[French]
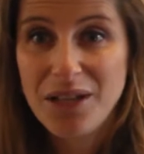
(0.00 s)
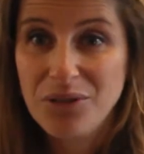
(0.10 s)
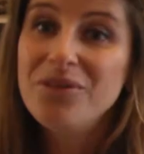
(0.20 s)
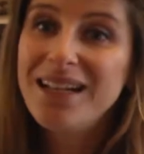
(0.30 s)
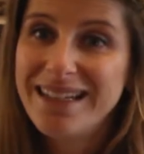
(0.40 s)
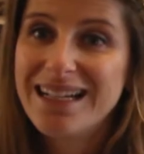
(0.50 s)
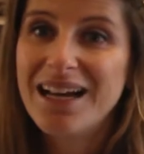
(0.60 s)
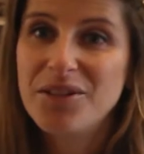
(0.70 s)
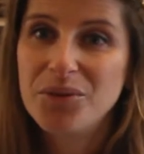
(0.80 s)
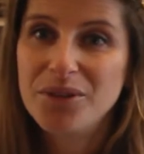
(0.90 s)
nouvelle
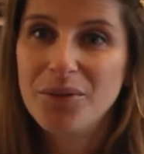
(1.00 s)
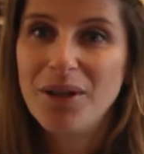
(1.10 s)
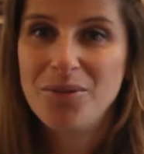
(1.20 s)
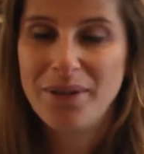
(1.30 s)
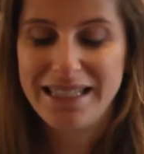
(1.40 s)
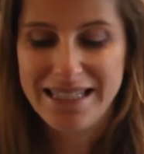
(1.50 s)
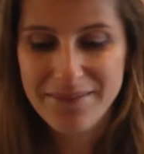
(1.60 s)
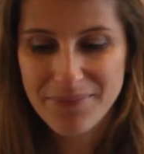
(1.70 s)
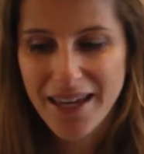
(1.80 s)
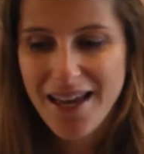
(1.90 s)
déclaration des droits de
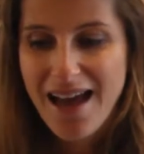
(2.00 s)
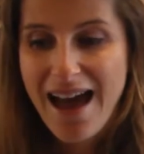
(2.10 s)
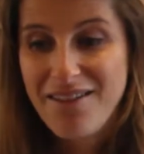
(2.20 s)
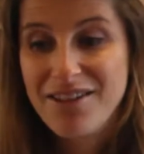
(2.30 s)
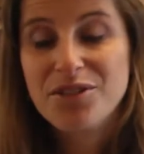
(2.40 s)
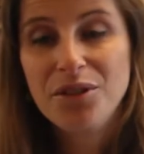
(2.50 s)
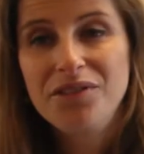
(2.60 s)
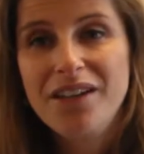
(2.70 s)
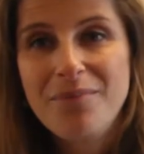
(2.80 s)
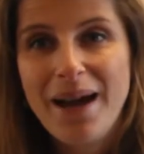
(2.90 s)
l'humanité, avec
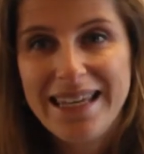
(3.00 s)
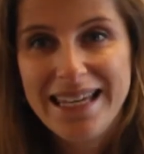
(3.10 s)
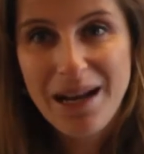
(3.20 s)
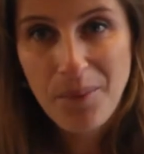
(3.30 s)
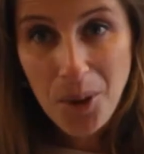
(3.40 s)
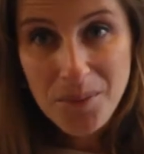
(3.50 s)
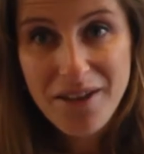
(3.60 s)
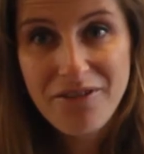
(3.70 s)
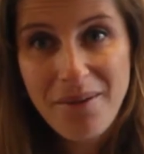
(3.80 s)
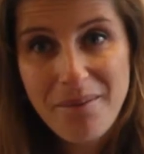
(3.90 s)
Geneviève Maillet, la
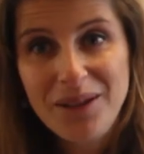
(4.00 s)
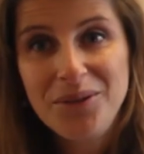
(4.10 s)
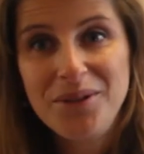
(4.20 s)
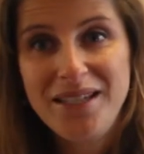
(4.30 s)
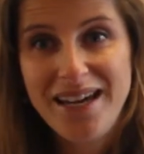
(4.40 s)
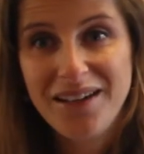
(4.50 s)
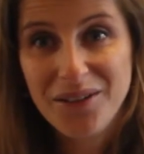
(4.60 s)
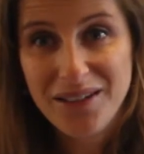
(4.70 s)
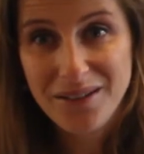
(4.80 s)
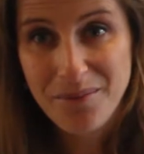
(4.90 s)
première femme bâtonnière
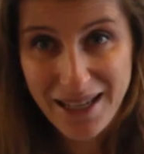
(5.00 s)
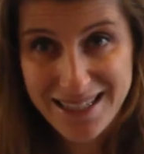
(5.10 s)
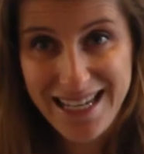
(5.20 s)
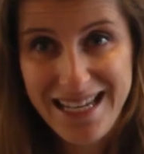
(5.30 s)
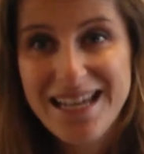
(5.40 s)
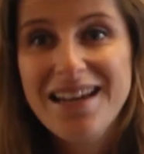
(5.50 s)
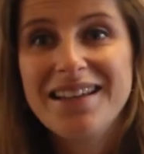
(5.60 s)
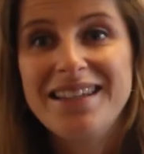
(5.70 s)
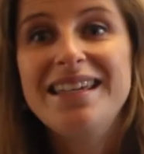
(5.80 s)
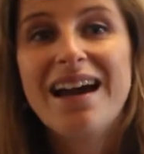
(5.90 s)
de Marseille,
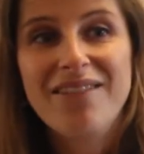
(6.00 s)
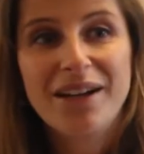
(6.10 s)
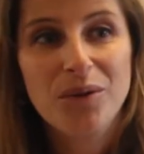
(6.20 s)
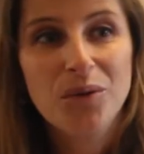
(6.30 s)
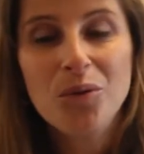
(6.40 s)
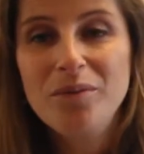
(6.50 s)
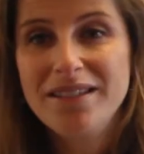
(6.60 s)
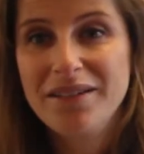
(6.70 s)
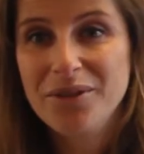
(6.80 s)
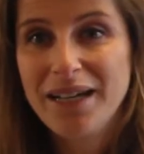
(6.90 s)
qui, avec le groupe
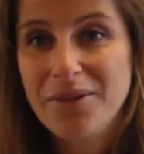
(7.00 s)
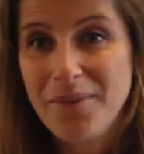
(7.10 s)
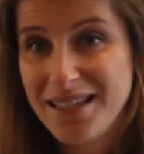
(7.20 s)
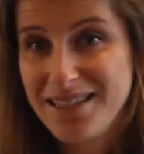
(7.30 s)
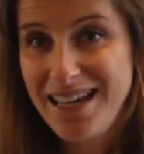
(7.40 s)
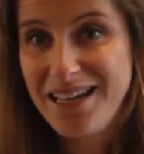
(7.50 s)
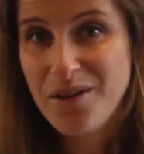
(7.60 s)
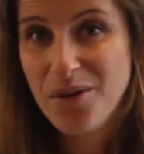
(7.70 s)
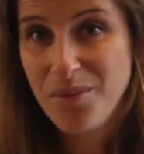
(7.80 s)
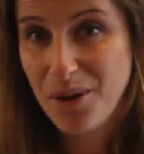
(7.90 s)
des avocats de
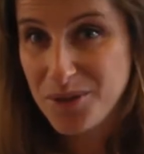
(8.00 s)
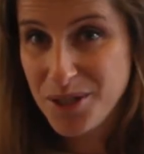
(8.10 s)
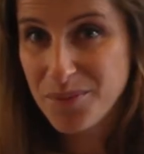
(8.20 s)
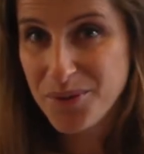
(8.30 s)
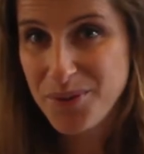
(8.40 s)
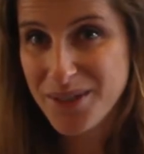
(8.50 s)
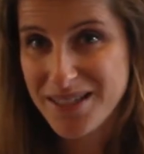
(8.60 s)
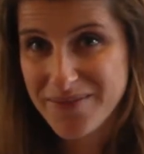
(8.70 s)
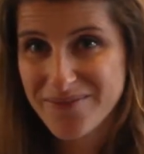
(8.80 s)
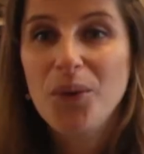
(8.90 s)
Marseille, euh, m'a aussi
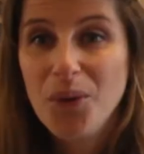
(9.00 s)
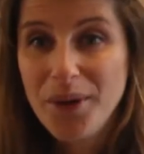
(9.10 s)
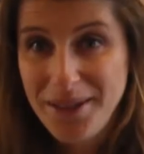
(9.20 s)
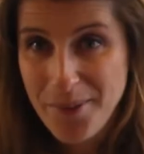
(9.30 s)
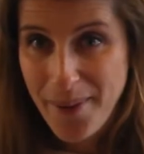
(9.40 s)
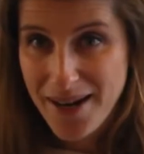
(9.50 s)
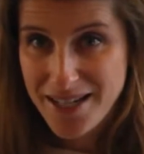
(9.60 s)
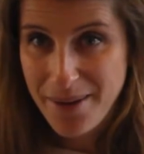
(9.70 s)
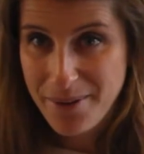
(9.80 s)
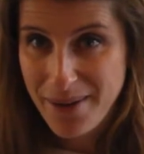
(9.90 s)
sponsorisée. Corinne
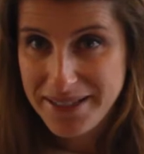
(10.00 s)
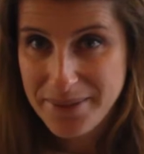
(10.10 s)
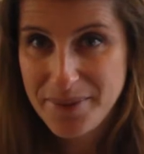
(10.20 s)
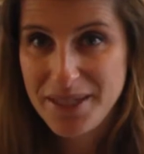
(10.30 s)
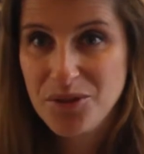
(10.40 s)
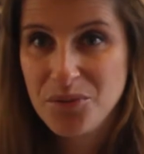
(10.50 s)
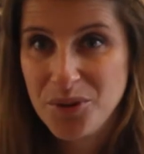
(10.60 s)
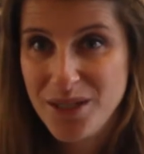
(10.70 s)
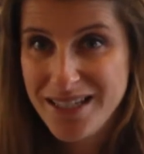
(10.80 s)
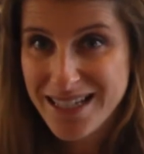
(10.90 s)
Lepage a même accepté de
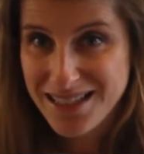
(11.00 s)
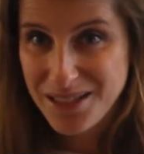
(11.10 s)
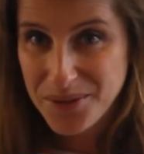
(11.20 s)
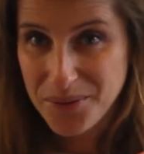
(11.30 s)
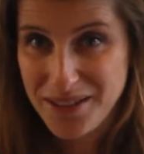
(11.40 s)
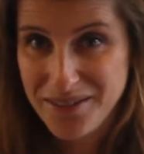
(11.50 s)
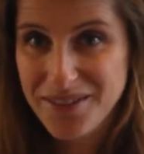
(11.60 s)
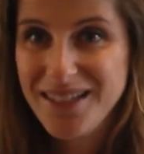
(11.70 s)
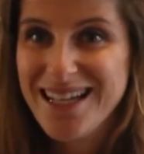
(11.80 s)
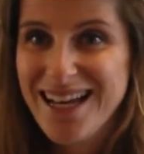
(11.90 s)
me dédicacer son
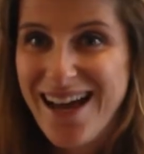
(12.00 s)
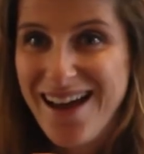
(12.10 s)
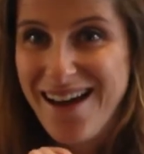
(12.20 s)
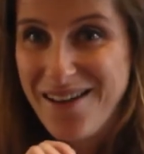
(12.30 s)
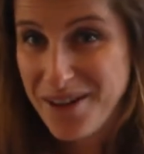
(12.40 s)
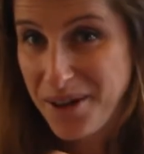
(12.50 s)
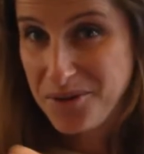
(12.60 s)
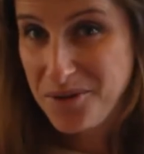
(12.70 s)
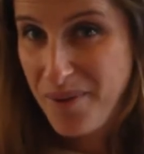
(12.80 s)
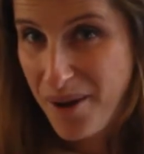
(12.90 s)
livre euh, avec
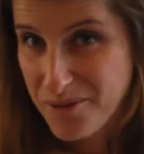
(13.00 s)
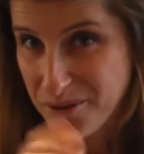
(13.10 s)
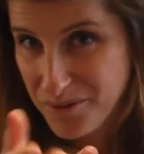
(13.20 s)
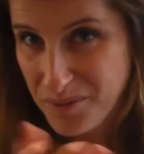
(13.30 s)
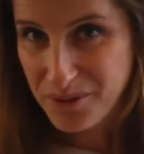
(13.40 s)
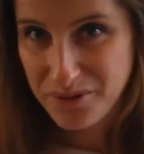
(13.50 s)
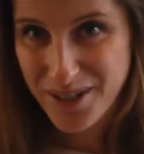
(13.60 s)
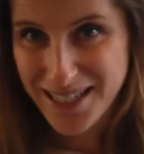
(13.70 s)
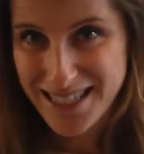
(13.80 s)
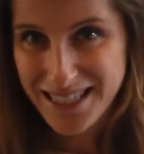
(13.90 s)
un super mot que vous pouvez
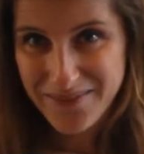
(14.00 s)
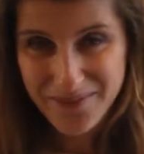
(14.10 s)
voir ici.